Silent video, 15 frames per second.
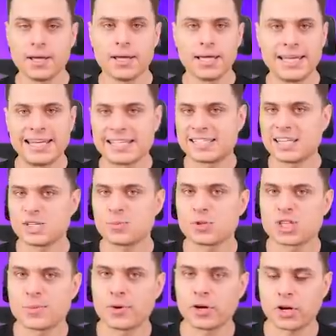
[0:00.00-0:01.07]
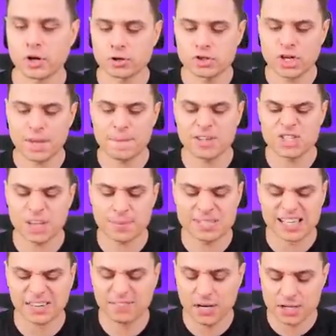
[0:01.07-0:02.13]
Jesteśmy już na moim koncie i będziemy
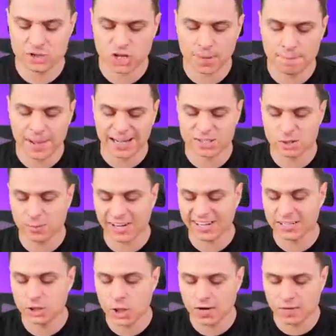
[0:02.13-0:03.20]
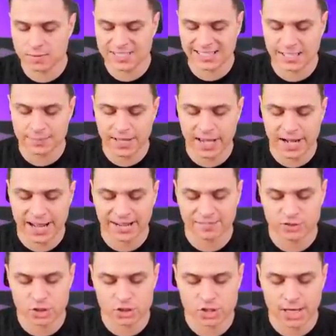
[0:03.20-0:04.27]
za chwileczkę maksowali nową zadymiarę, jak
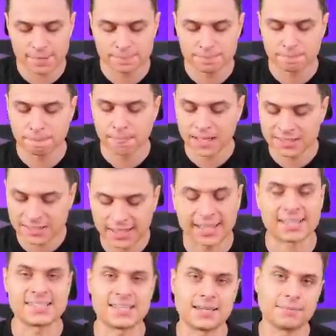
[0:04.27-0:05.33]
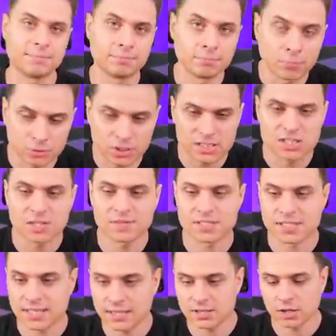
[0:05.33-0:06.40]
widzicie, Trixie bo to jest nowy
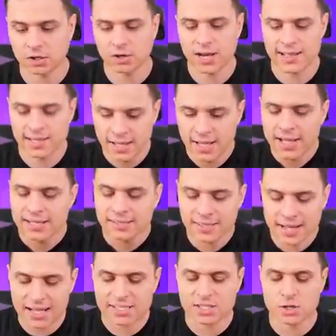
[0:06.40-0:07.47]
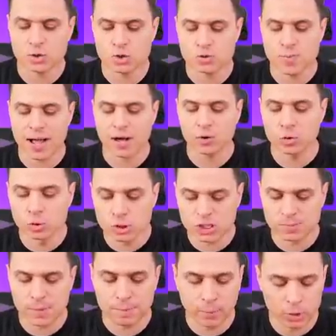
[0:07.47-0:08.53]
skin do kolet. Trixie już ma
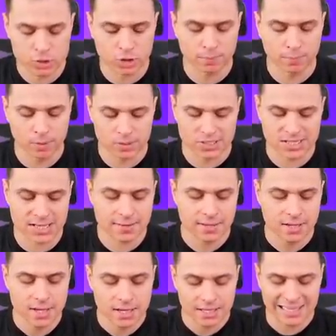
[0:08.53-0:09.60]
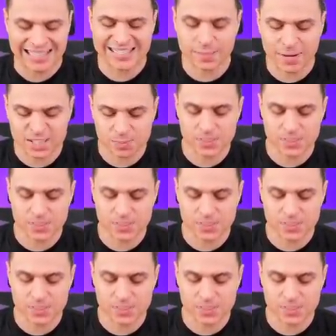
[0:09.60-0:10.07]
ósmy poziom mocy i zobaczmy